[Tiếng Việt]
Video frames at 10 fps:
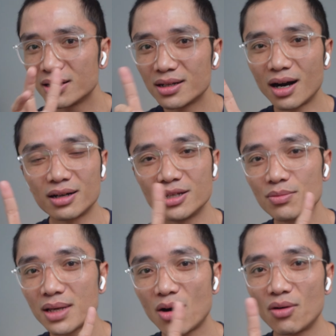gần
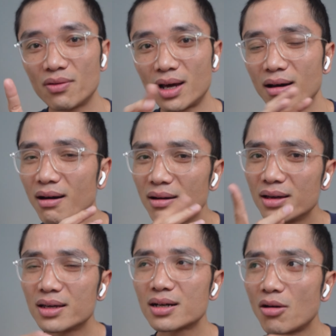giống nhau và nó
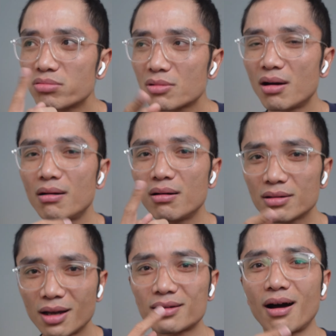hơi không có
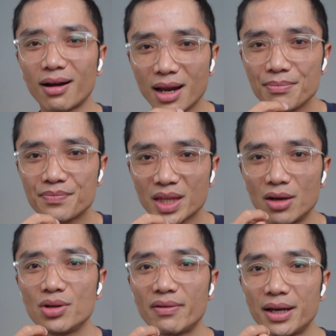thật thật lắm
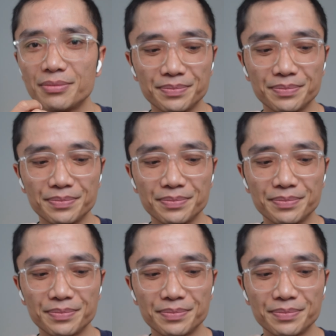kiểu như vậy